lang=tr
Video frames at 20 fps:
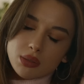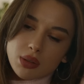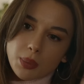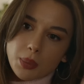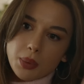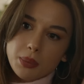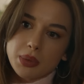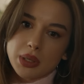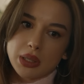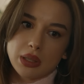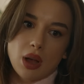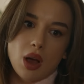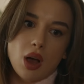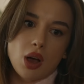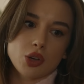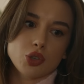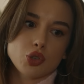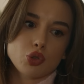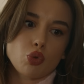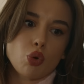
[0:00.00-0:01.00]
Tamam illa
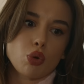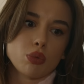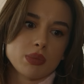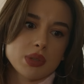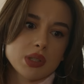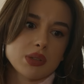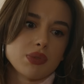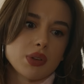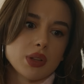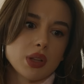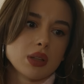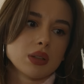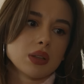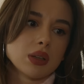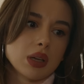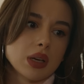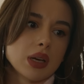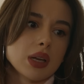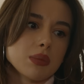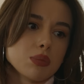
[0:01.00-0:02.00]
aşık olması falan da
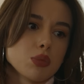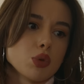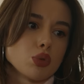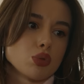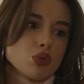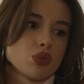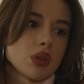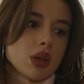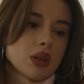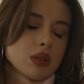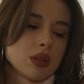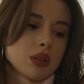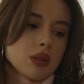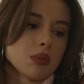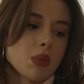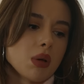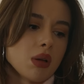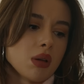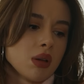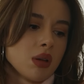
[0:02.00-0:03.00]
gerekmiyordu zaten
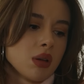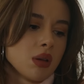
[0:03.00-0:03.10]
ama...